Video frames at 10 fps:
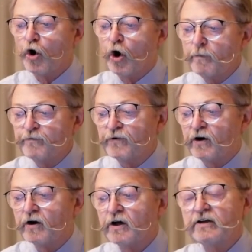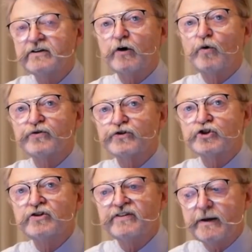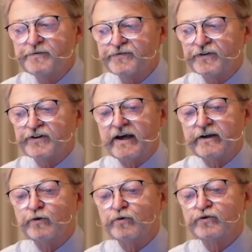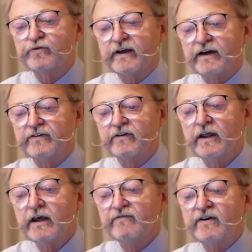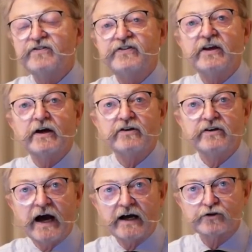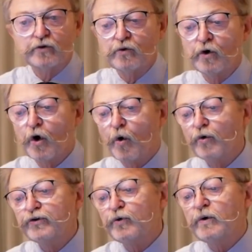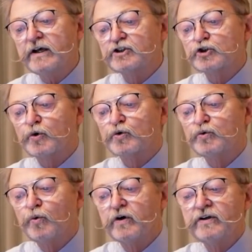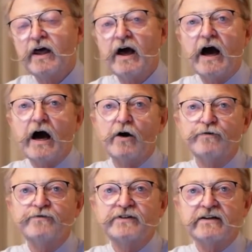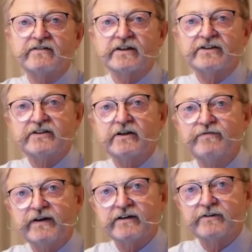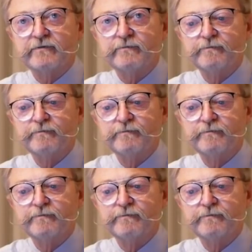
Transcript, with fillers: Opfer der russischen Selbstverteidigung zu werden, wenn sie NATO- oder US-Strukturen Aufenthaltsrechte gewähren.